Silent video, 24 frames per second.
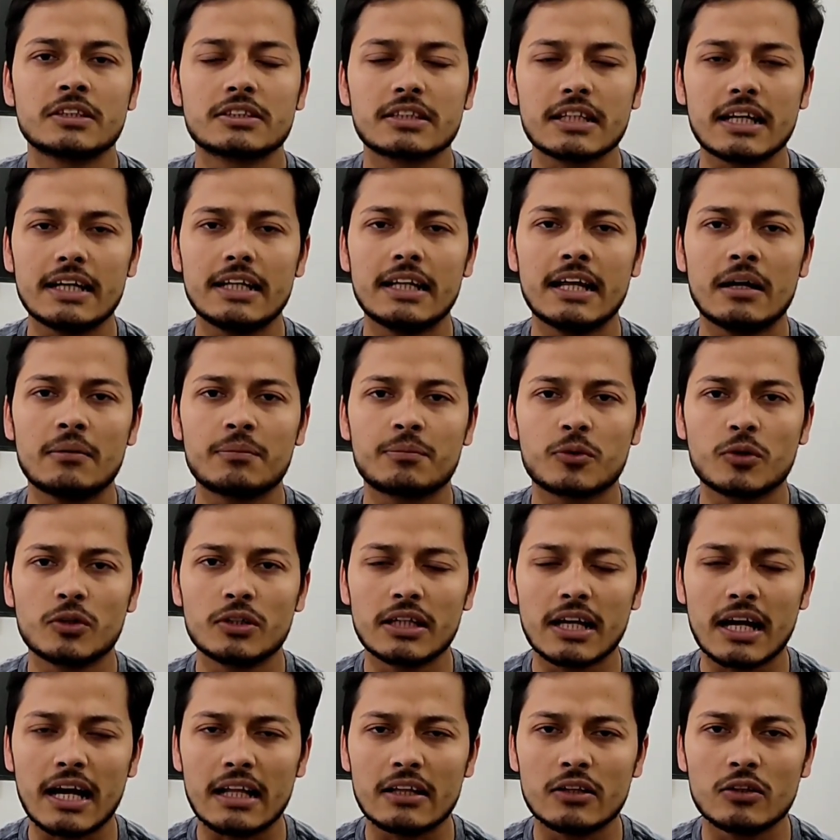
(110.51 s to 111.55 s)
शायद आपको
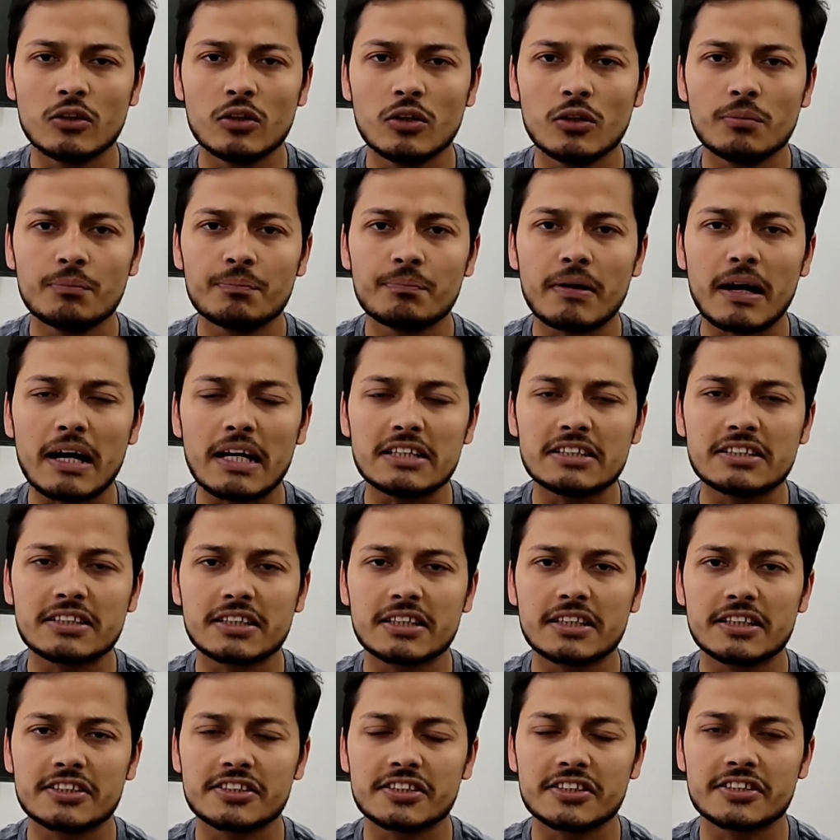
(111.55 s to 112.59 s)
याद हो पास्ट
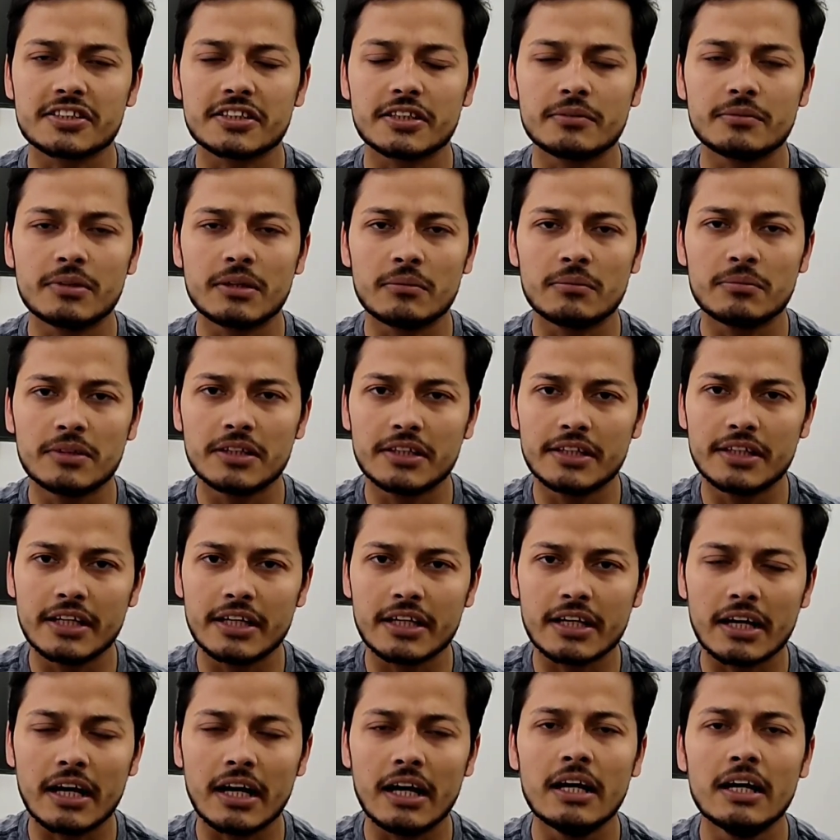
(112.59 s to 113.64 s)
के सेशन में हमने
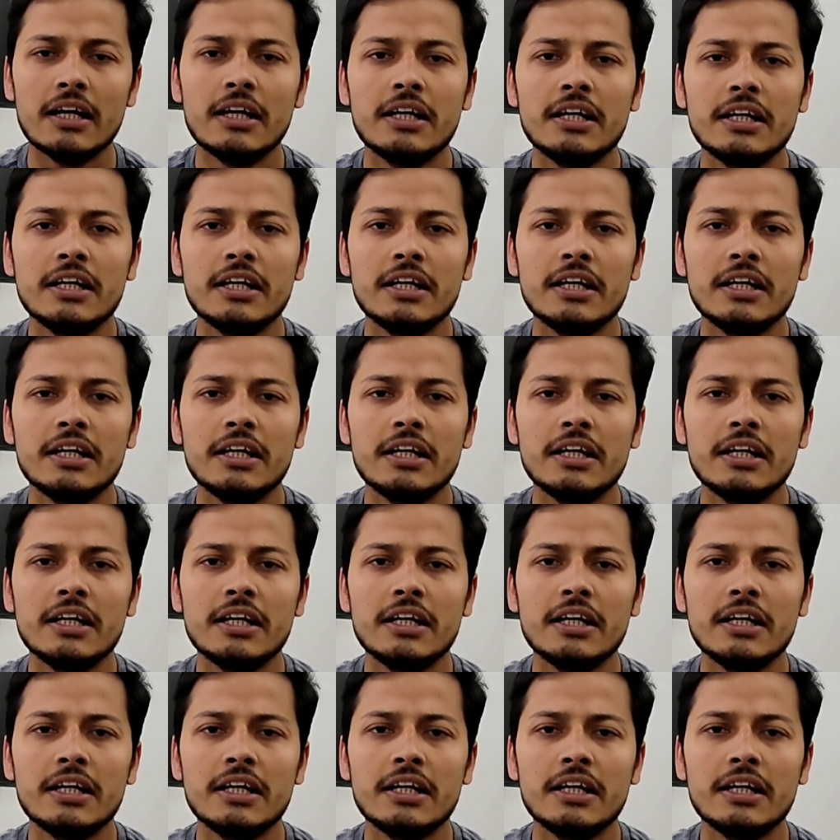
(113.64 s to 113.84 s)
देखा